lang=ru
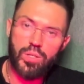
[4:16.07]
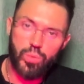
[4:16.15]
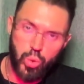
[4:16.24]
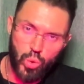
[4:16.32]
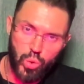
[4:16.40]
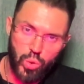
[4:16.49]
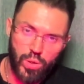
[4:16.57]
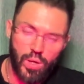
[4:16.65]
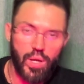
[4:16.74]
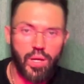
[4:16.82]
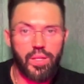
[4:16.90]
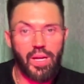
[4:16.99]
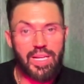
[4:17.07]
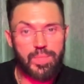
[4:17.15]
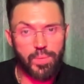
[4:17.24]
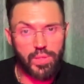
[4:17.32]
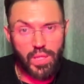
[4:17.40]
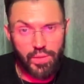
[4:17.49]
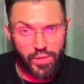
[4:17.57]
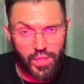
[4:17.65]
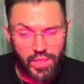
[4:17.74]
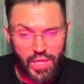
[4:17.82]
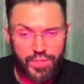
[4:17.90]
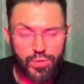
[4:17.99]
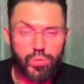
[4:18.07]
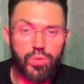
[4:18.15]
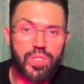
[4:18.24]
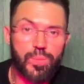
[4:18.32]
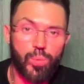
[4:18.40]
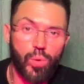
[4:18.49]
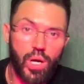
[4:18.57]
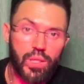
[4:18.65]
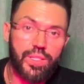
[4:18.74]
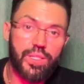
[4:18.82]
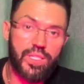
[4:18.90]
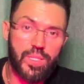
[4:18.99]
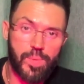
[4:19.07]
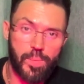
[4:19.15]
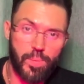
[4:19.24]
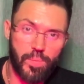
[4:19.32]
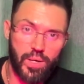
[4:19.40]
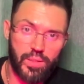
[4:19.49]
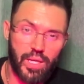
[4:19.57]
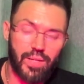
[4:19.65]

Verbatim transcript: Фух, я испытала вегетатику, испугалась и себе помогла.